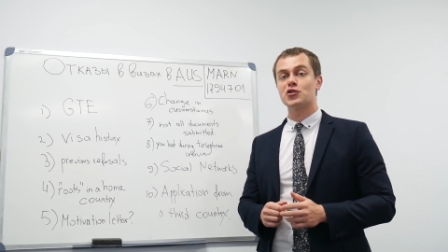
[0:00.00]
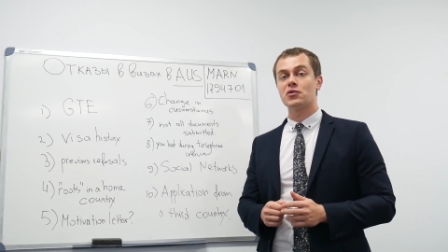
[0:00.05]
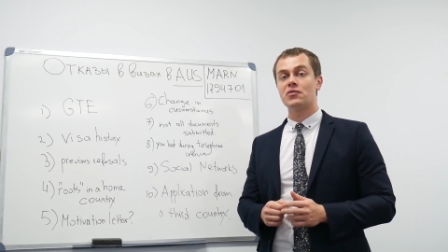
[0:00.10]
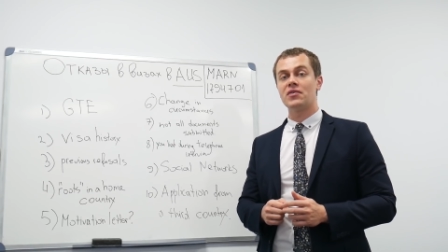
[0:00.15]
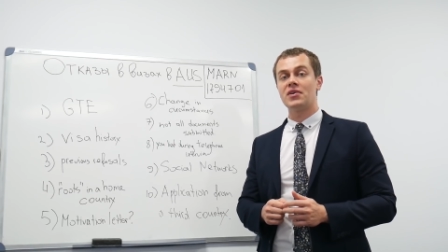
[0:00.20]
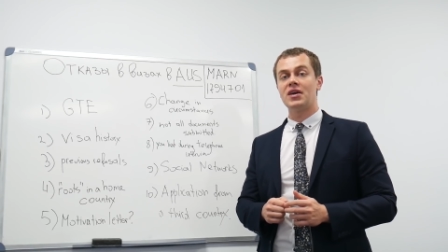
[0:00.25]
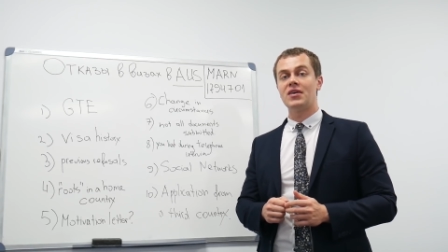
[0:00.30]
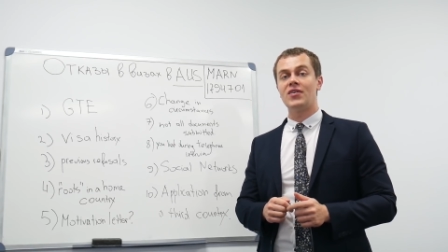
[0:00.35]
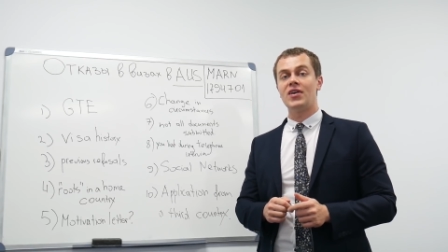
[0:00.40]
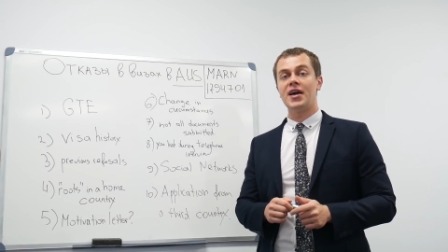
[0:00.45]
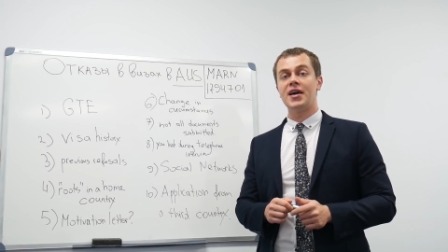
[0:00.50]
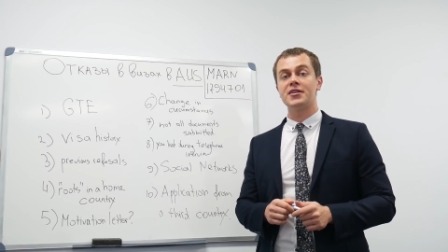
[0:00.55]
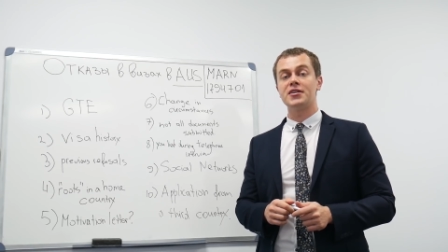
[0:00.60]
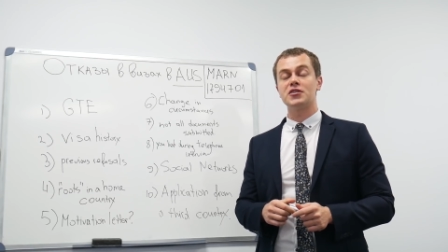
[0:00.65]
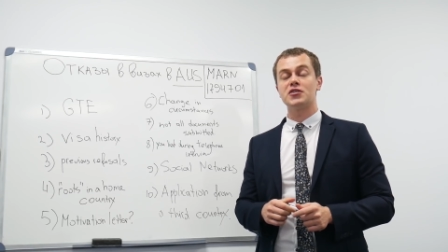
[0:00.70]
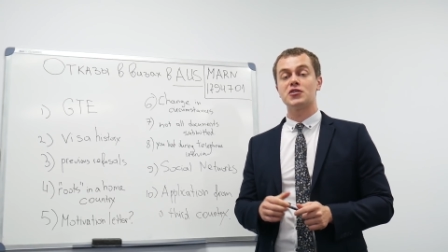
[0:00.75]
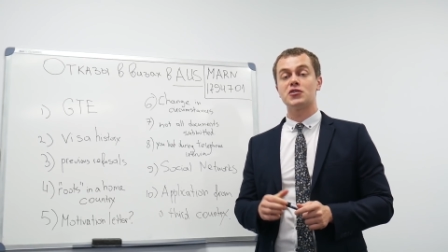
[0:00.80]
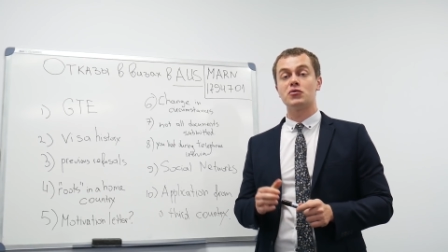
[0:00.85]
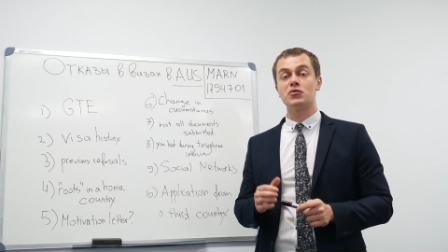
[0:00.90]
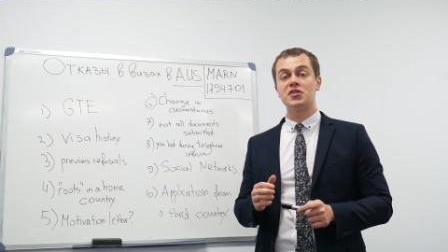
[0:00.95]
что вы
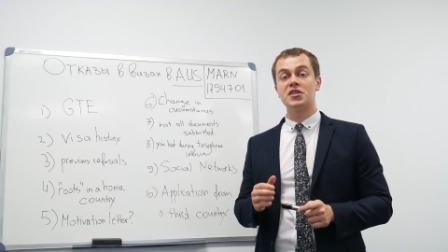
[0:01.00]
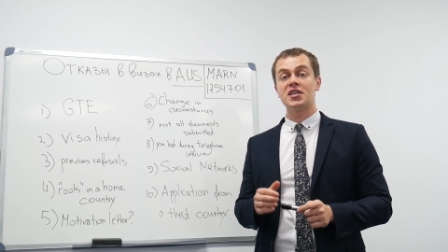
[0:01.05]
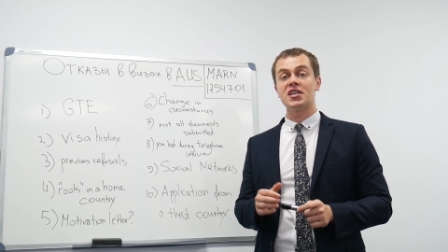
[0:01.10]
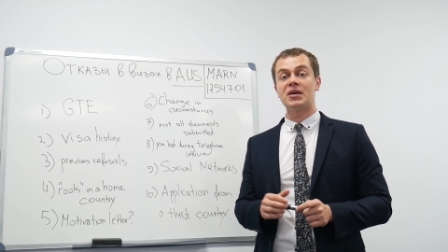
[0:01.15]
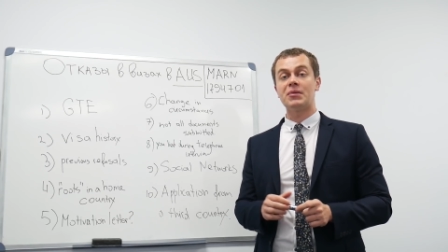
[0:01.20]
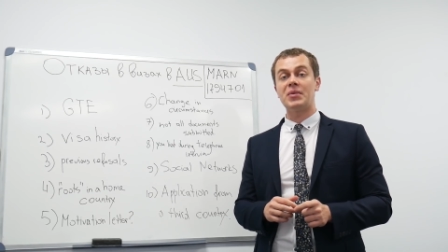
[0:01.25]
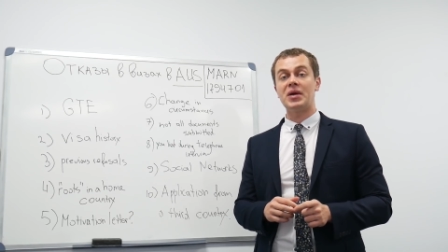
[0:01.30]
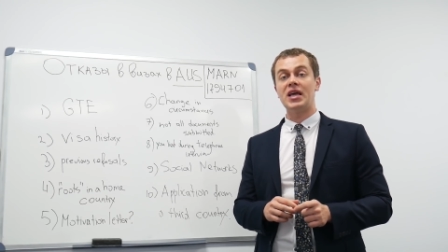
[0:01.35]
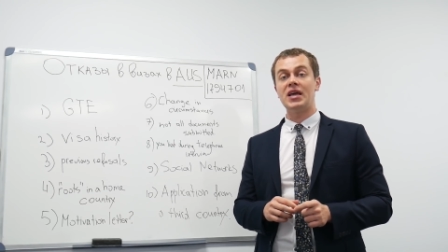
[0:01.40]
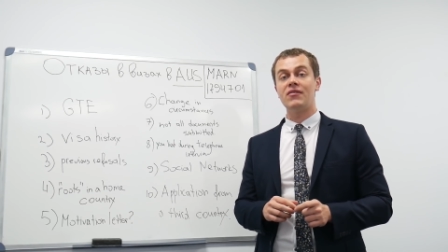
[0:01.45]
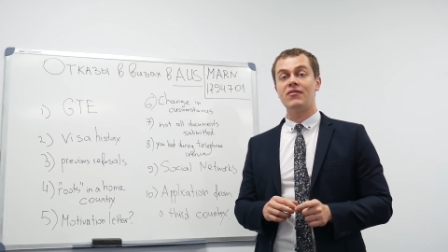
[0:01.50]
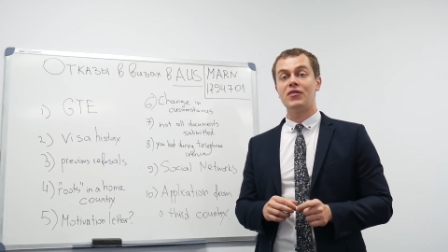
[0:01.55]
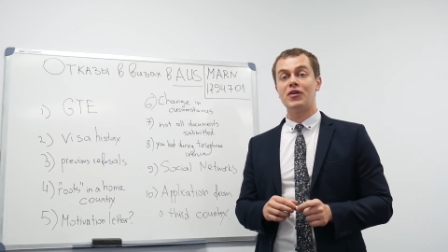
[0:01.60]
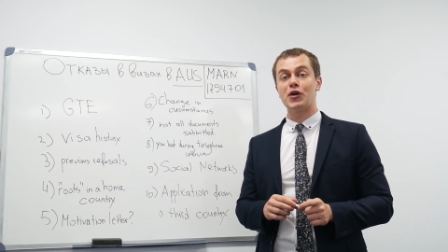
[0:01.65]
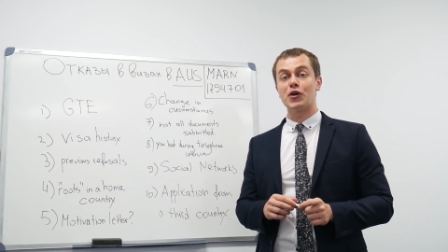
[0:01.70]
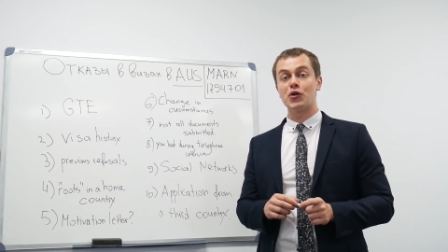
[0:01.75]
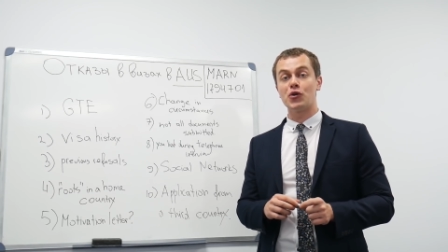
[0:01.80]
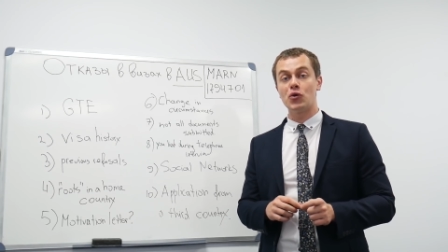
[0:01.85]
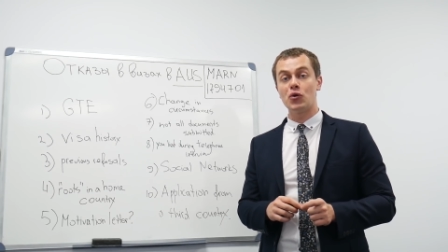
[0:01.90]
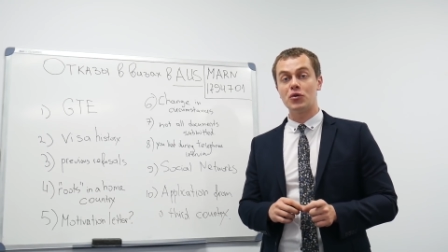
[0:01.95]
являетесь студентом и
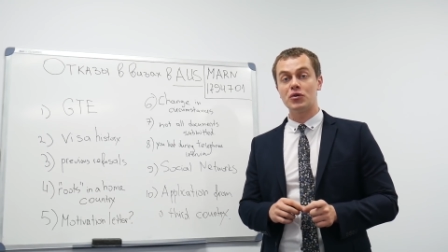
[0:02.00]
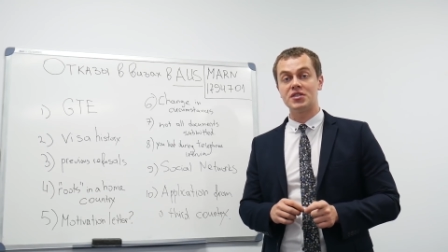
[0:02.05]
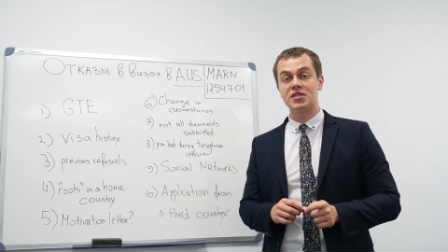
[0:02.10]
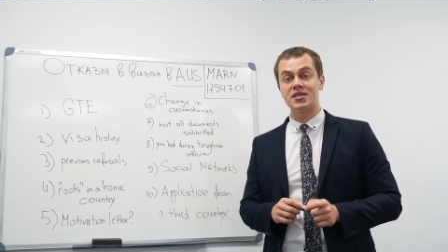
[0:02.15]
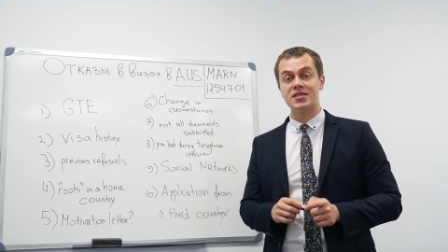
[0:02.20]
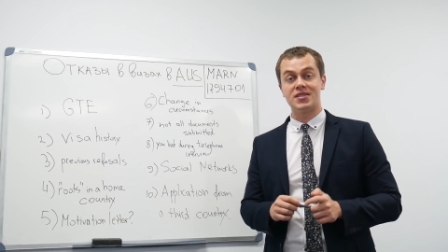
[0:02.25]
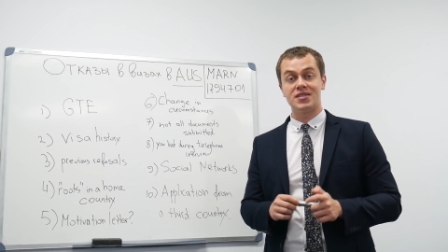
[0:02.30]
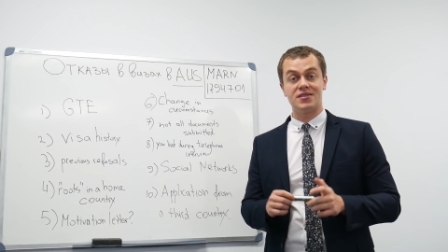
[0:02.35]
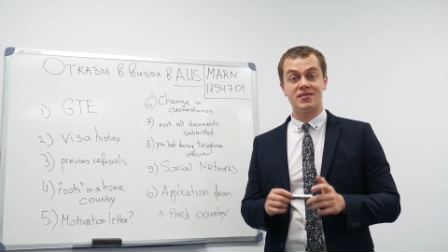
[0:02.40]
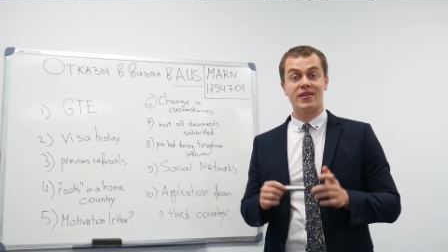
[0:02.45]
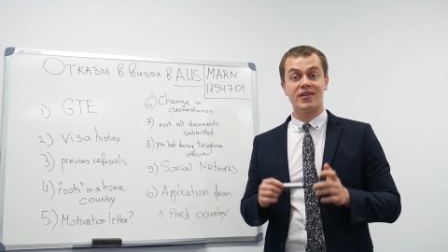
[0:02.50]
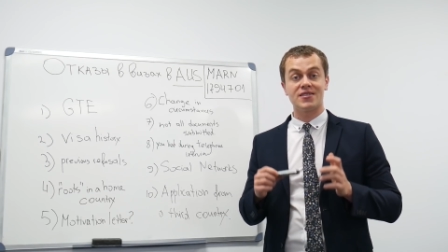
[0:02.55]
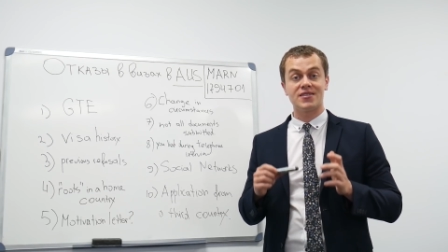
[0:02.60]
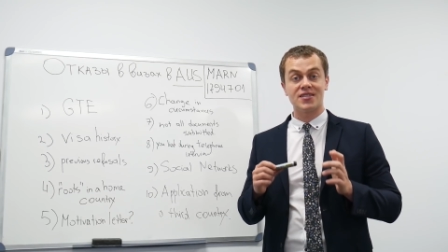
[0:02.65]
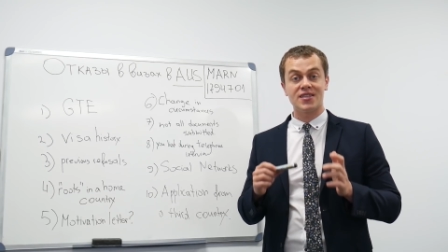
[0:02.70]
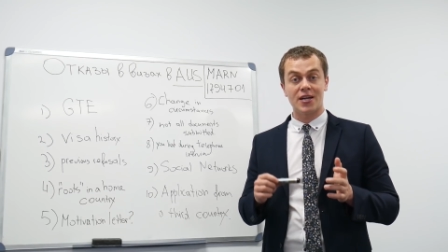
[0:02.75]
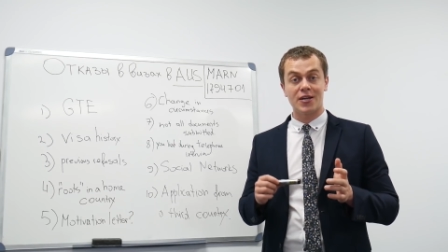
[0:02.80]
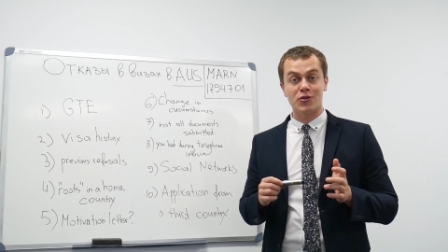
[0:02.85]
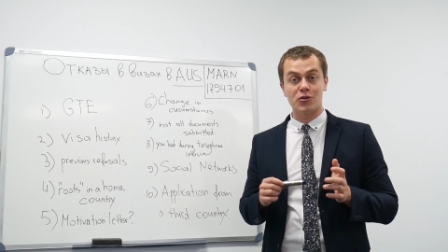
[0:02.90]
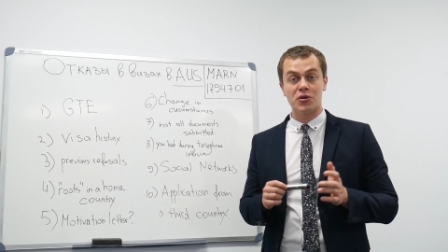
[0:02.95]
вернетесь
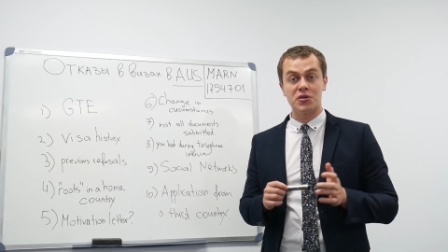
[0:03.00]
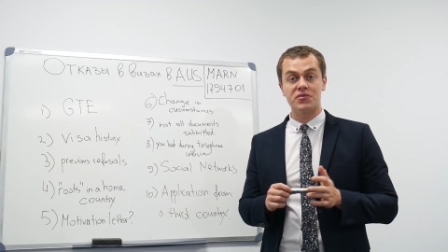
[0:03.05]
назад.